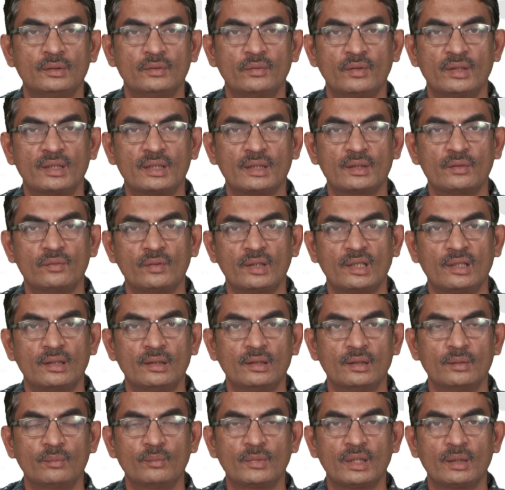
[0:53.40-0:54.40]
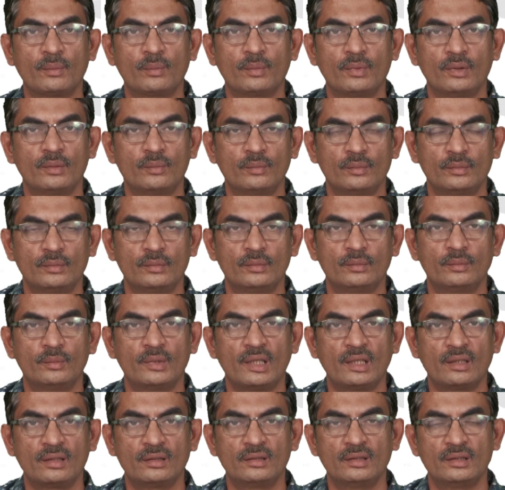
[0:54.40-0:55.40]
ట్విట్టర్ ద్వారా మన
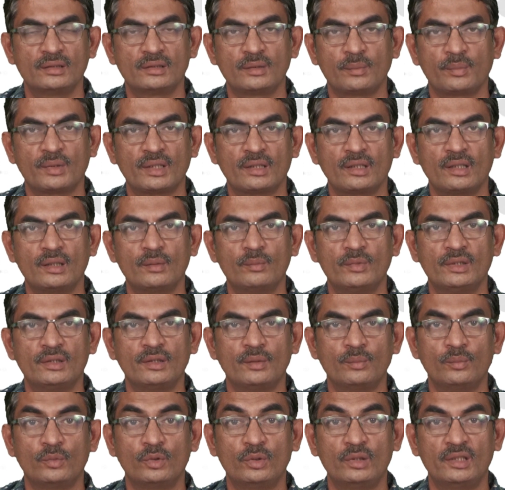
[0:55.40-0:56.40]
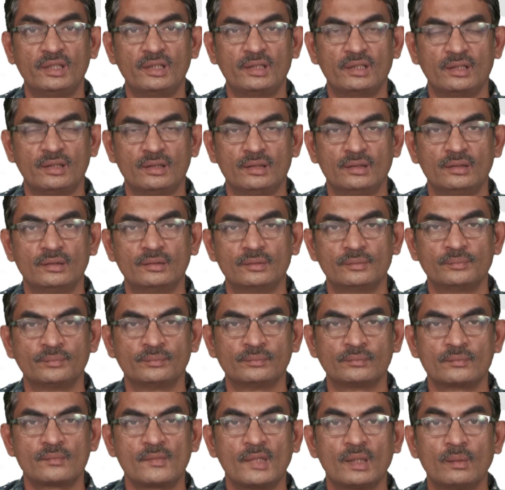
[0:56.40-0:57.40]
భారతదేశ ప్రధానమంత్రి మోడీకి
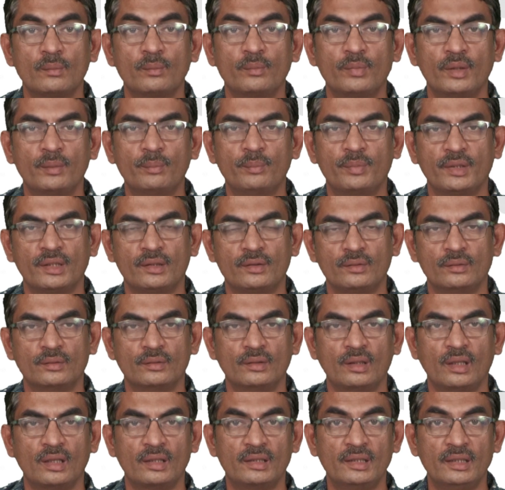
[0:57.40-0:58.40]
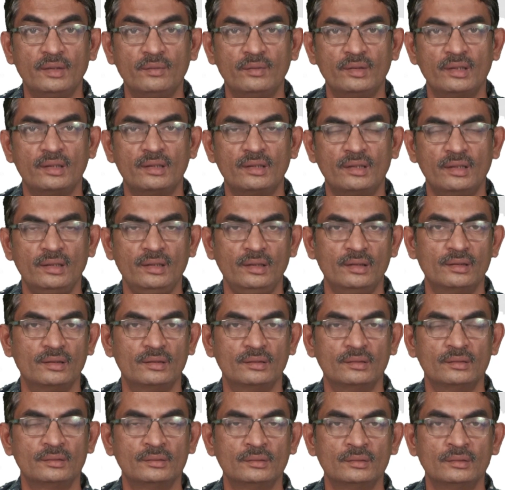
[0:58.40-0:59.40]
పంపారు అదేమిటంటే
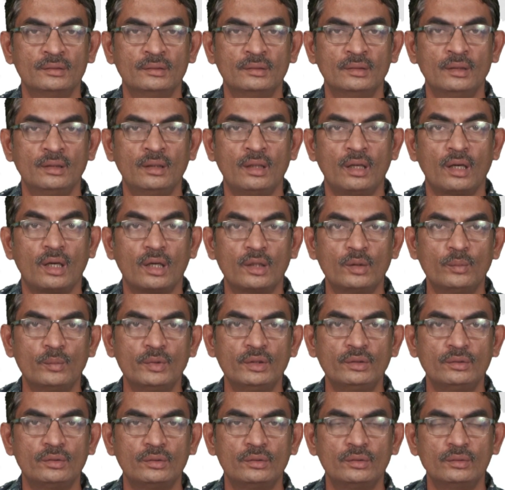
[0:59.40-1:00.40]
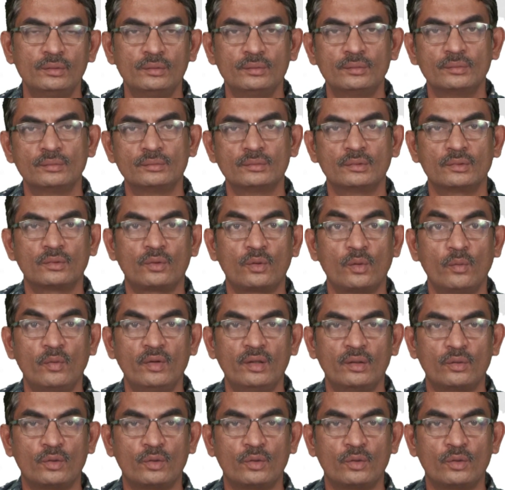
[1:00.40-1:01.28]
హనుమంతుడు కోవి